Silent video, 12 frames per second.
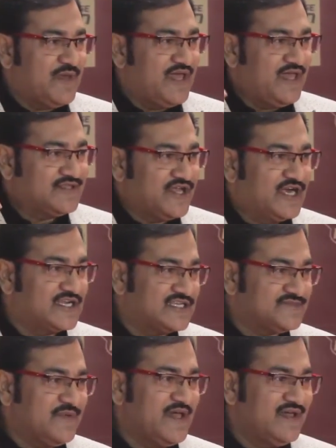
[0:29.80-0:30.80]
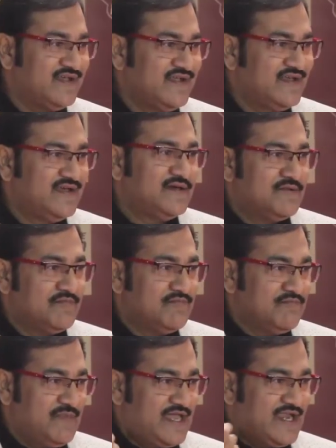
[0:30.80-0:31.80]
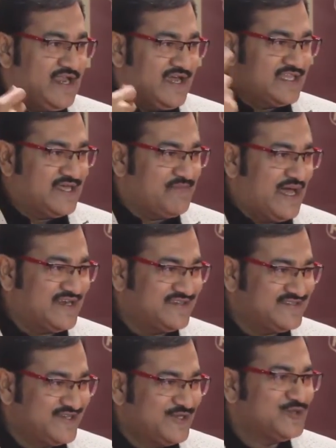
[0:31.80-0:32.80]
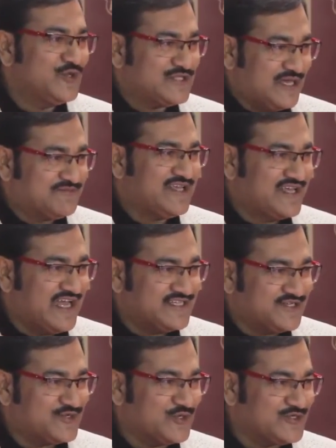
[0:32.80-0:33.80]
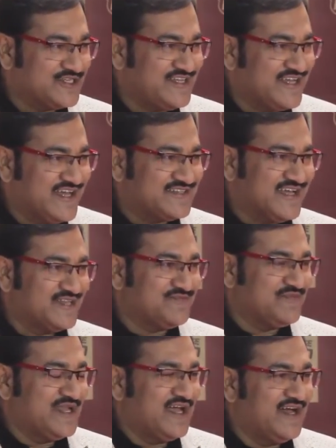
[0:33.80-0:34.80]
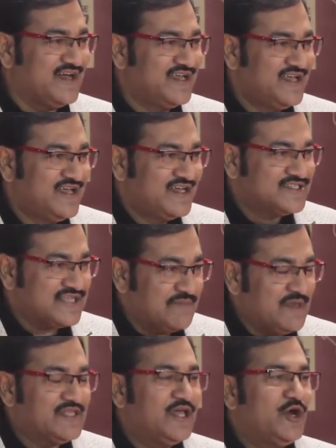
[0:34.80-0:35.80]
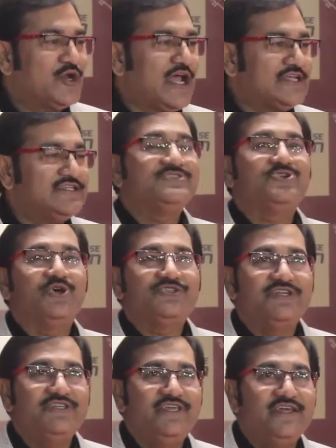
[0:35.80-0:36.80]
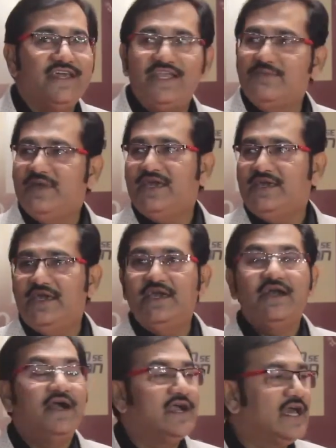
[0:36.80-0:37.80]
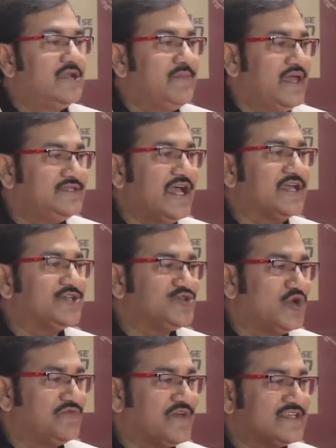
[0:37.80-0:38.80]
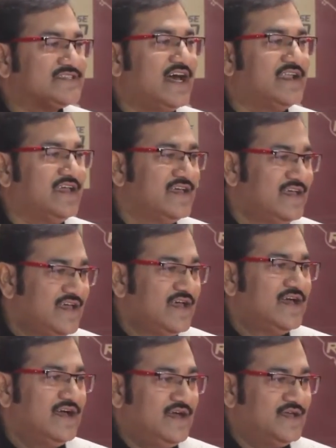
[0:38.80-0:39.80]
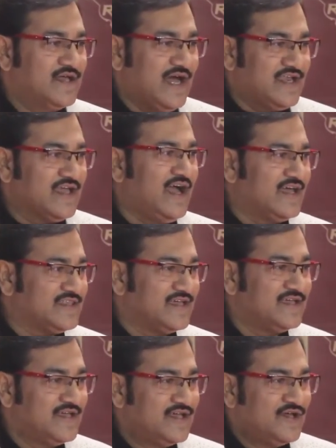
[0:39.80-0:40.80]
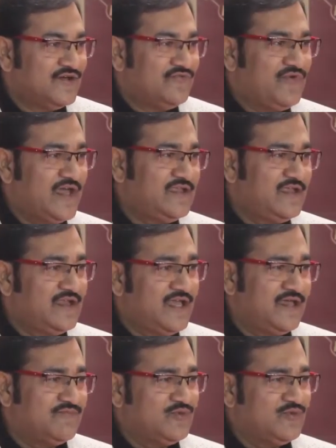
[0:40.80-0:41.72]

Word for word: पे थिएटर्स पे मेरे लगे थे बैनर्स तो तब से राजेश रोशन जी के साथ मेरा संबंध है और राजेश रोशन जी के लिए मैंने किंग अंकल में जैकी श्रॉफ के सारे गाने गाए थे फैनी ने